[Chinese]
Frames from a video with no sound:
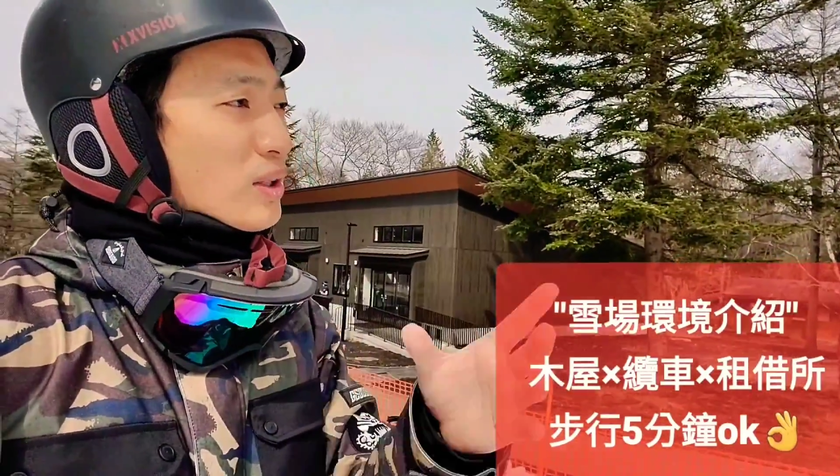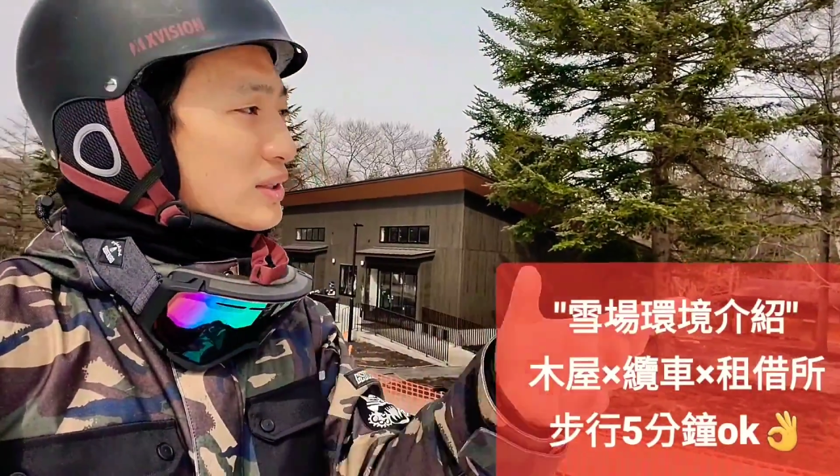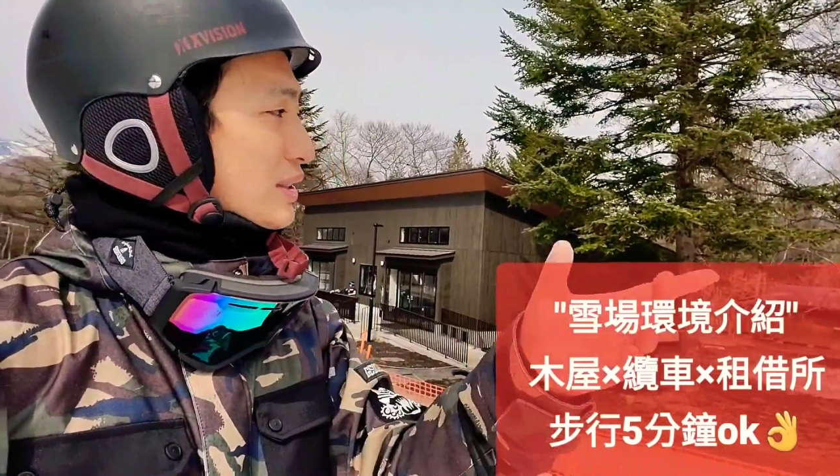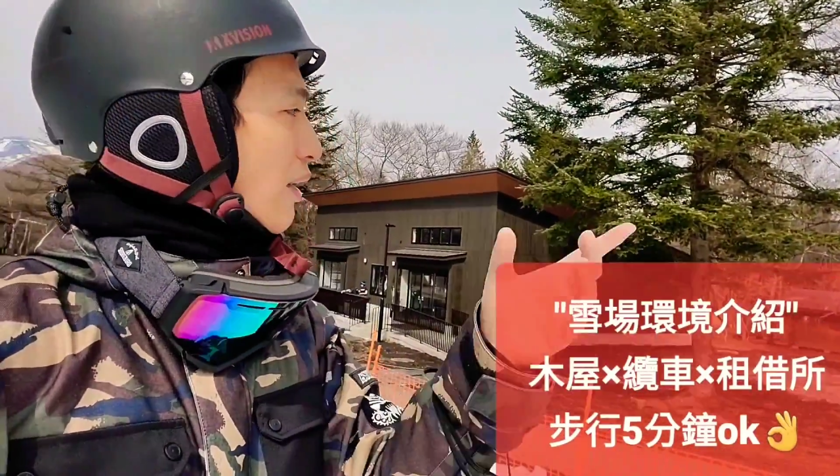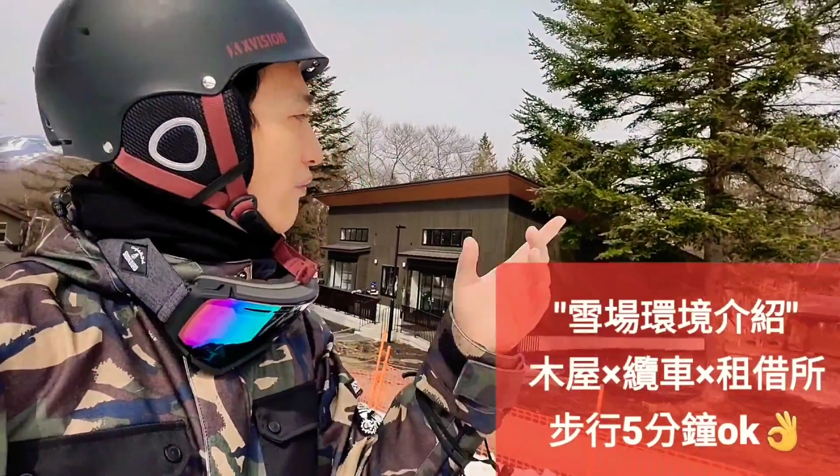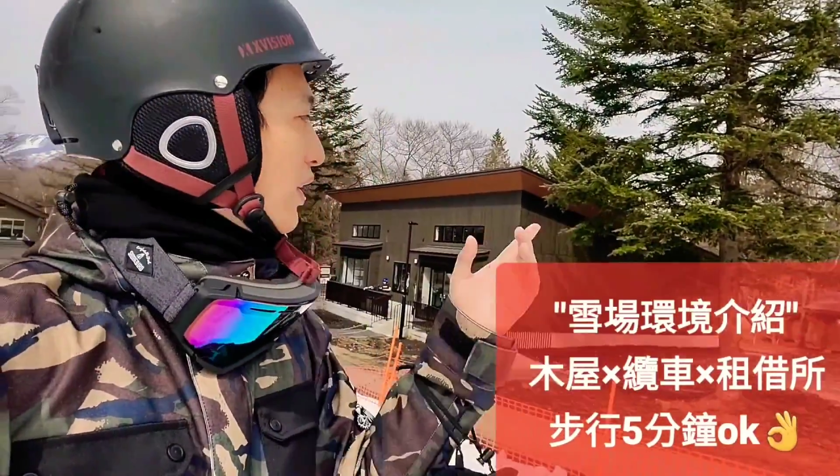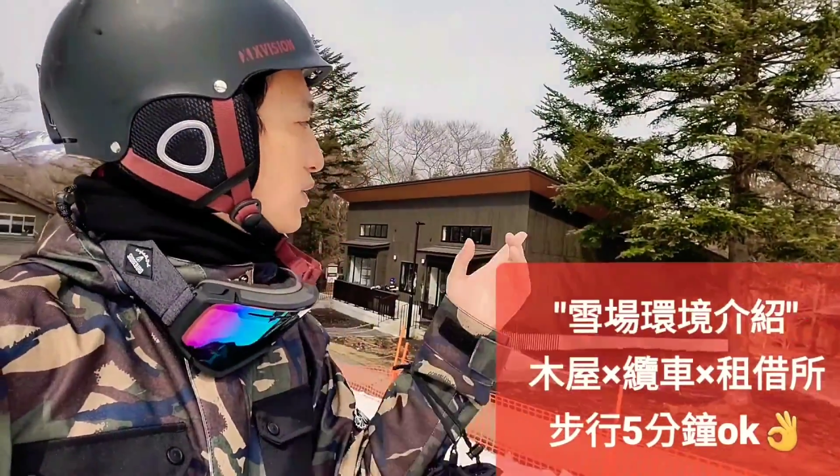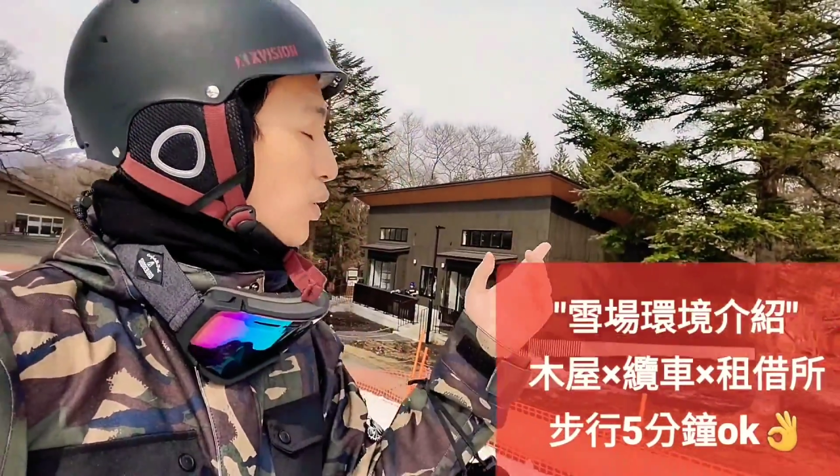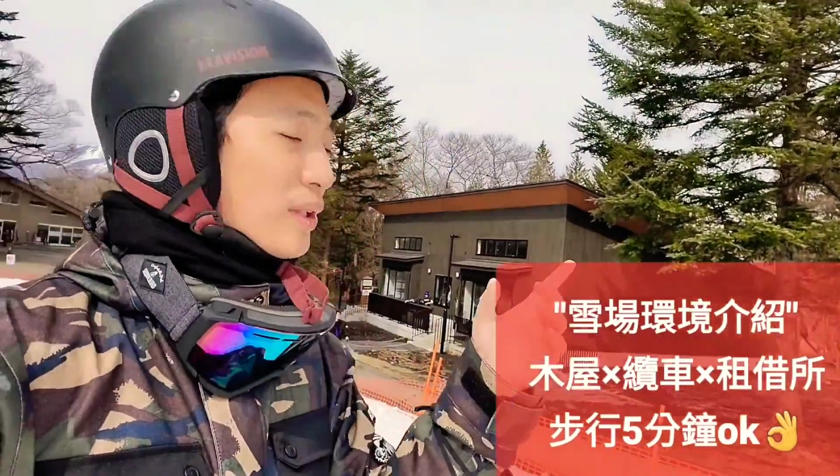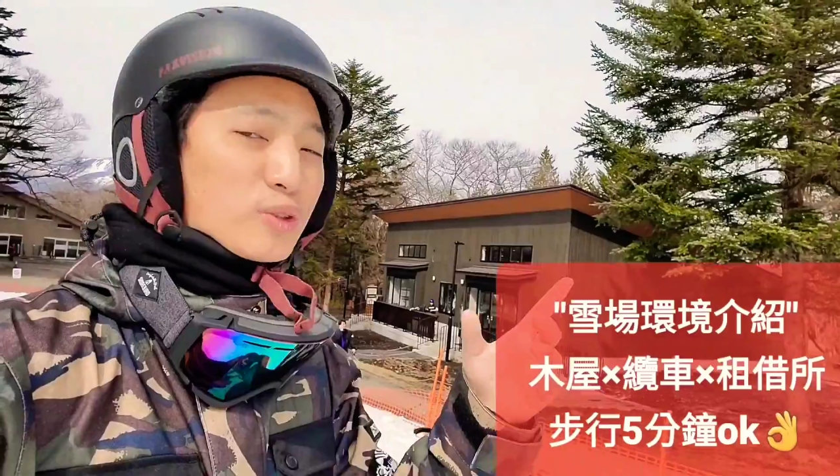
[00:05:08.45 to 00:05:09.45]
三分
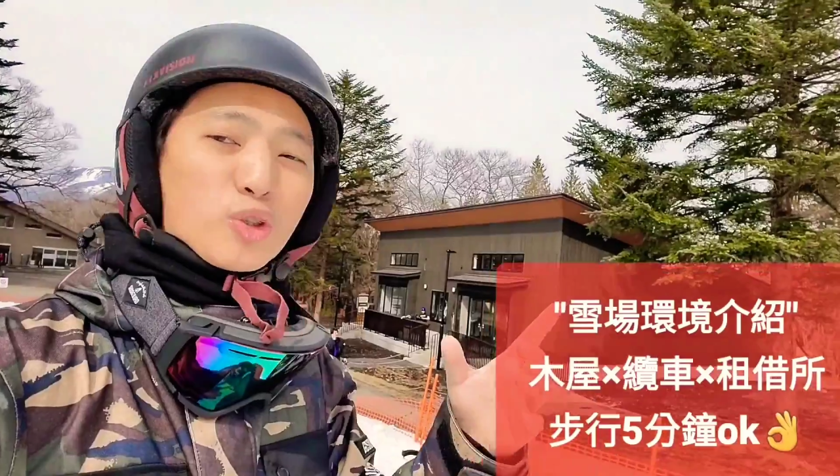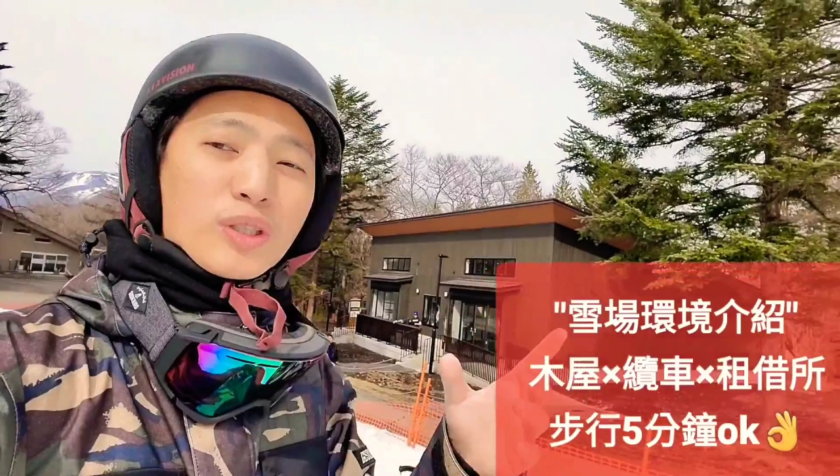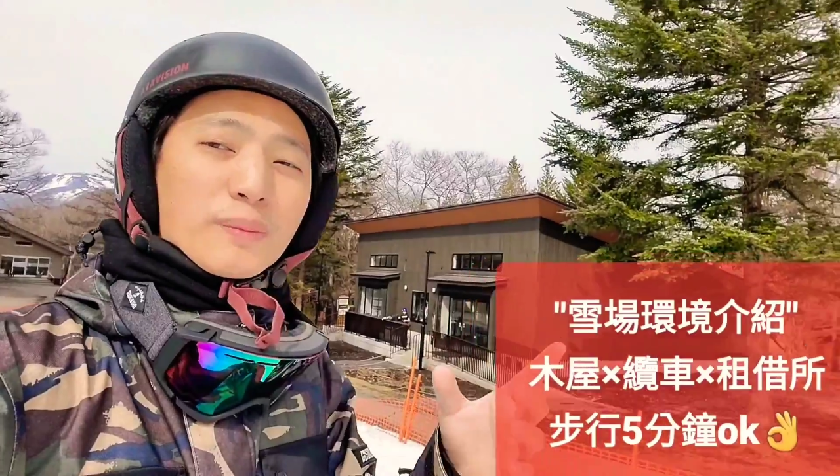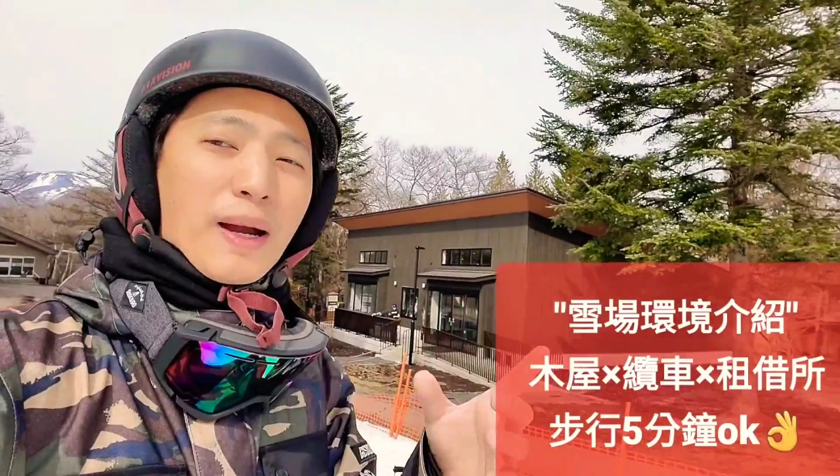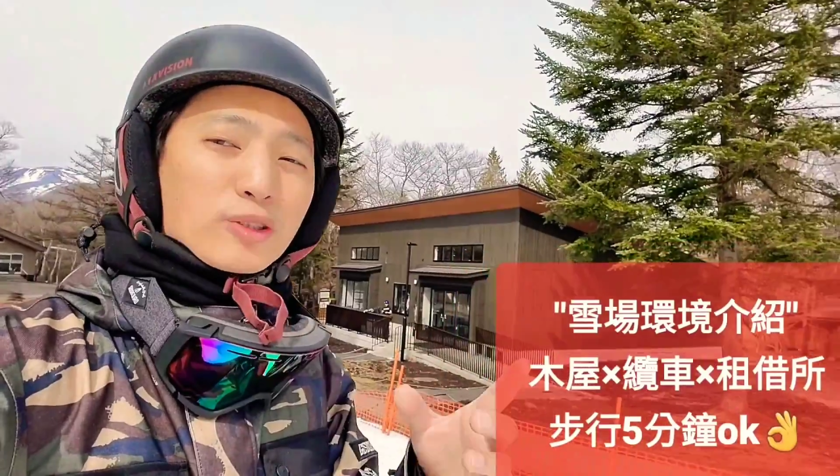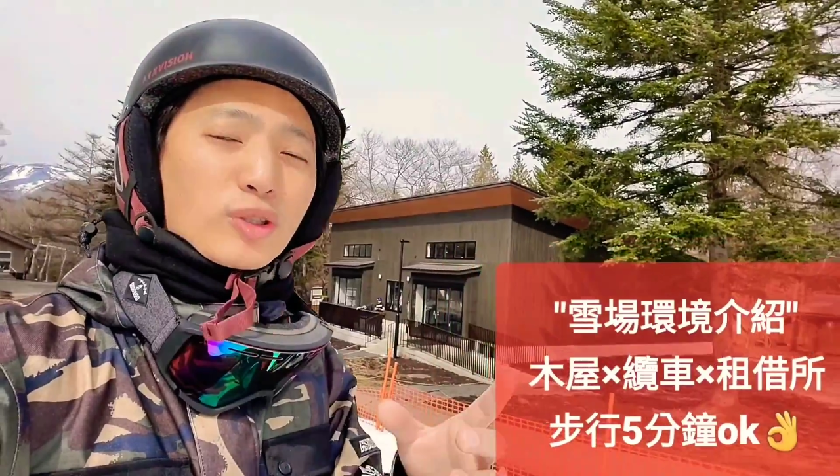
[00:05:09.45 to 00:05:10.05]
钟的距离吧。